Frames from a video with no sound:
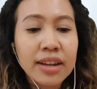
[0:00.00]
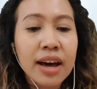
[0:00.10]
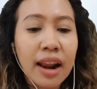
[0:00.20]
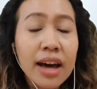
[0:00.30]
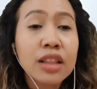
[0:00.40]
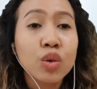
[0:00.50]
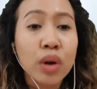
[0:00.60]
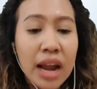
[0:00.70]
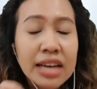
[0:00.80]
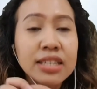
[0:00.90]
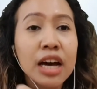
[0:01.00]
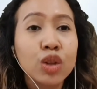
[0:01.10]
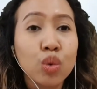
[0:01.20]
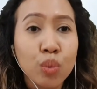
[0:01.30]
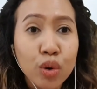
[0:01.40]
adalah tunas yang
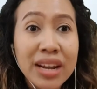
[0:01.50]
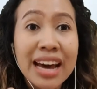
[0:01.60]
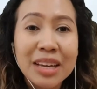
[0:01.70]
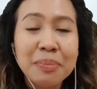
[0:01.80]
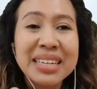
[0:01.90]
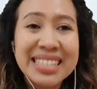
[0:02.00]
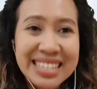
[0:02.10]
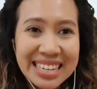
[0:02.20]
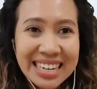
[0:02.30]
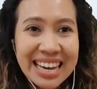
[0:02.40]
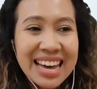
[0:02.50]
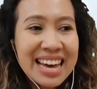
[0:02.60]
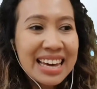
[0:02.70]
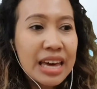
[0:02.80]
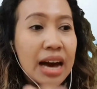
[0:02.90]
tumbuh dari biji.
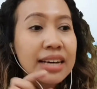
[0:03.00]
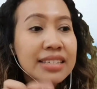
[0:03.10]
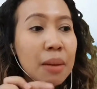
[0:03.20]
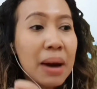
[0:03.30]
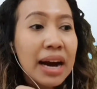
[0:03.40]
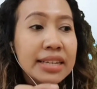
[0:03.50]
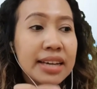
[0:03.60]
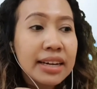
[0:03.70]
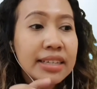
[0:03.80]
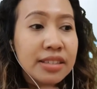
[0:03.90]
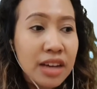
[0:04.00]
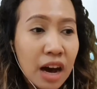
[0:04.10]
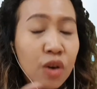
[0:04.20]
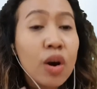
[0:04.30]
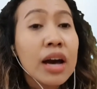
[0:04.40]
Ya kecambah kacang
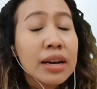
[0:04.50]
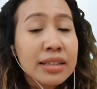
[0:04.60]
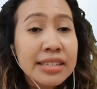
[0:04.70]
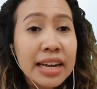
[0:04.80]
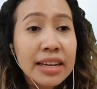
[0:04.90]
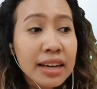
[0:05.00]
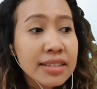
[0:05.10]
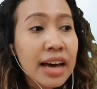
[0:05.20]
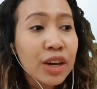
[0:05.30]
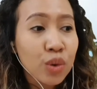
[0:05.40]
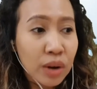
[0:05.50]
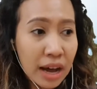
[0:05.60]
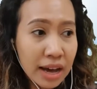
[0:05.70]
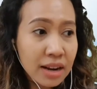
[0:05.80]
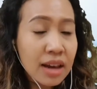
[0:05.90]
hijau dijadikan
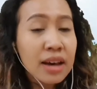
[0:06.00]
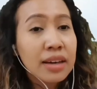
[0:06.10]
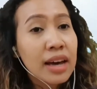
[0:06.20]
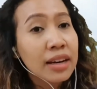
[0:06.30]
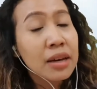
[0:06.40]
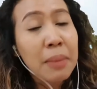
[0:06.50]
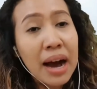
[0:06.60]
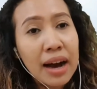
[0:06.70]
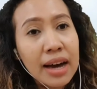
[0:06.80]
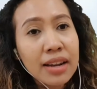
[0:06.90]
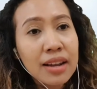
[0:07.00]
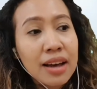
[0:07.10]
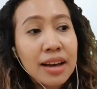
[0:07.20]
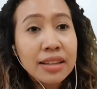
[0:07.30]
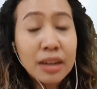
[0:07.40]
sayuran yang dimakan
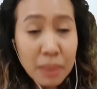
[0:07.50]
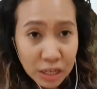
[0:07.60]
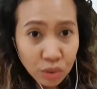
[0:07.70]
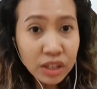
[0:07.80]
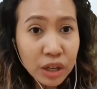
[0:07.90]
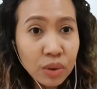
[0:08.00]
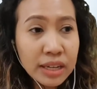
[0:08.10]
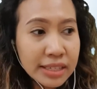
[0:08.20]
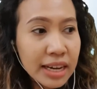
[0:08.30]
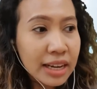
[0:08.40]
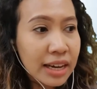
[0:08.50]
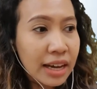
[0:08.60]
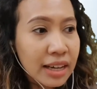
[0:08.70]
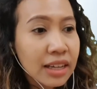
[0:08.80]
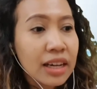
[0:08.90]
termasuk di Indonesia
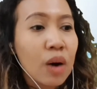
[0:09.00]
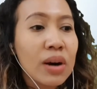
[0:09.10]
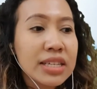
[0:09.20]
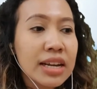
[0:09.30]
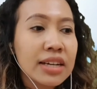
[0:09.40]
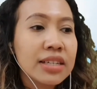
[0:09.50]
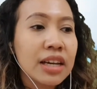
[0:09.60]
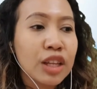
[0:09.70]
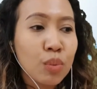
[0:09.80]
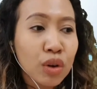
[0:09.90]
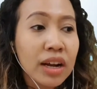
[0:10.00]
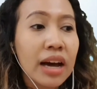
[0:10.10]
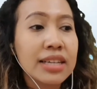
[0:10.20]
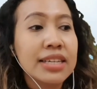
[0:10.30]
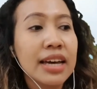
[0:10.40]
adik-adik di kawasan Asia Timur dan
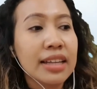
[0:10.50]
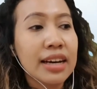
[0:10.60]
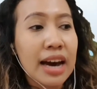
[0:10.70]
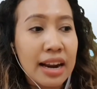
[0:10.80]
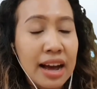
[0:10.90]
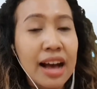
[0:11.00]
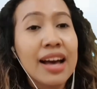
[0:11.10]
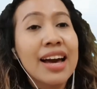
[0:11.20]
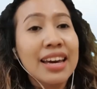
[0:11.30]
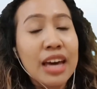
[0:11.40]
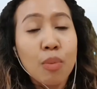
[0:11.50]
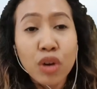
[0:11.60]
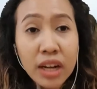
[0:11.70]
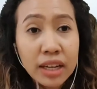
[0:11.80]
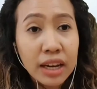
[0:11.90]
Asia Tenggara. Ya
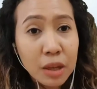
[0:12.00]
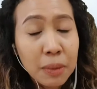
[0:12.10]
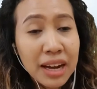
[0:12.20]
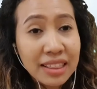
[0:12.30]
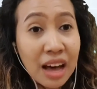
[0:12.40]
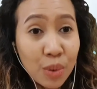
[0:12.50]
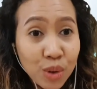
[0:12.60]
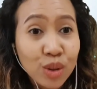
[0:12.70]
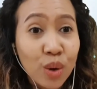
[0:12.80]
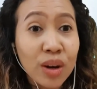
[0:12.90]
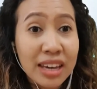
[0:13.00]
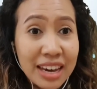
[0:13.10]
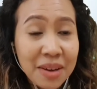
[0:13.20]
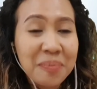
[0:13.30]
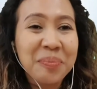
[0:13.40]
mungkin adik-adik pernah tahu
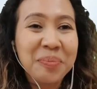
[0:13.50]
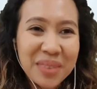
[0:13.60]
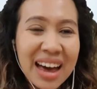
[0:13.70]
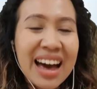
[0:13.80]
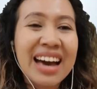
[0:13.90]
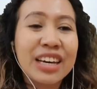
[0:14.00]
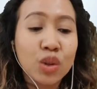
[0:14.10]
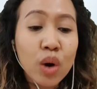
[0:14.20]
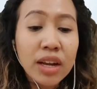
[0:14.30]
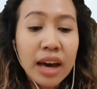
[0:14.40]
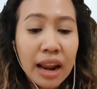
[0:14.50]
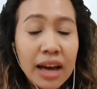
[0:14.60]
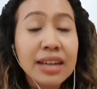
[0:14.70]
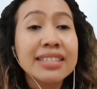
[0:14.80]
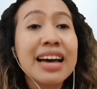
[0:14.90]
toge. Nah, itu
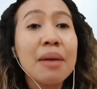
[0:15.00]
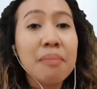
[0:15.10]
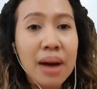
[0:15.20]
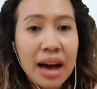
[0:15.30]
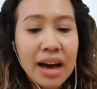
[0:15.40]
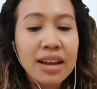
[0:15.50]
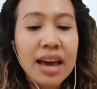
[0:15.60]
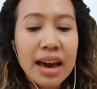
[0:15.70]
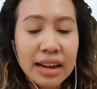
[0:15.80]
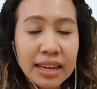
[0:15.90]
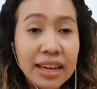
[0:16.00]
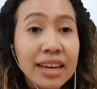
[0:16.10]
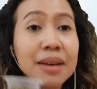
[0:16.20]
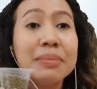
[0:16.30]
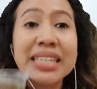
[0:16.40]
adalah kecambah dari
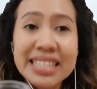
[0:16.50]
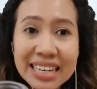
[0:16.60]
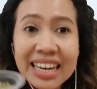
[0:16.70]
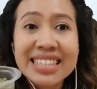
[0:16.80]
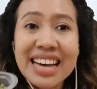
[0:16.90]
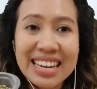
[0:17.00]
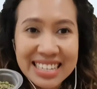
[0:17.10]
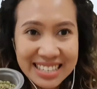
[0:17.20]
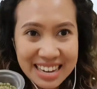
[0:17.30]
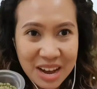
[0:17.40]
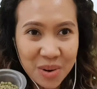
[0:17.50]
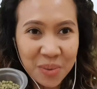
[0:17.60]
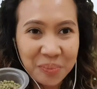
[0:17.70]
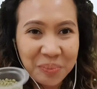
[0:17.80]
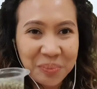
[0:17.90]
biji kacang hijau.
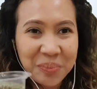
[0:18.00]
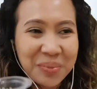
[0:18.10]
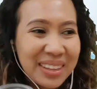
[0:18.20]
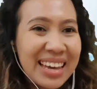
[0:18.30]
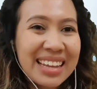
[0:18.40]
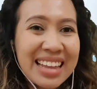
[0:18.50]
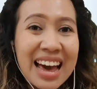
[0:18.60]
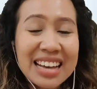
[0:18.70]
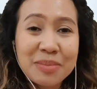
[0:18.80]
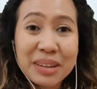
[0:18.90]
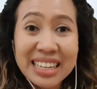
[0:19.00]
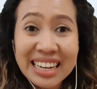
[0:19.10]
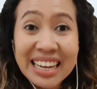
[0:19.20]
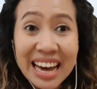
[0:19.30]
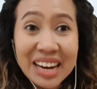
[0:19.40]
Nah, seperti
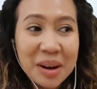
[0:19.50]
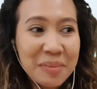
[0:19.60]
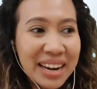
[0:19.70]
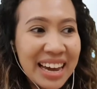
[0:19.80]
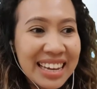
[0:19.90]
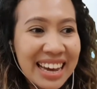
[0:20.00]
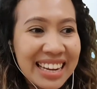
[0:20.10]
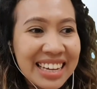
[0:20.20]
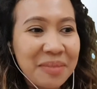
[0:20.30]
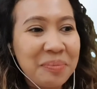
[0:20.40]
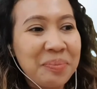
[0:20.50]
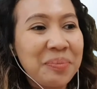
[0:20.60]
ini ya gambarnya adik-adik.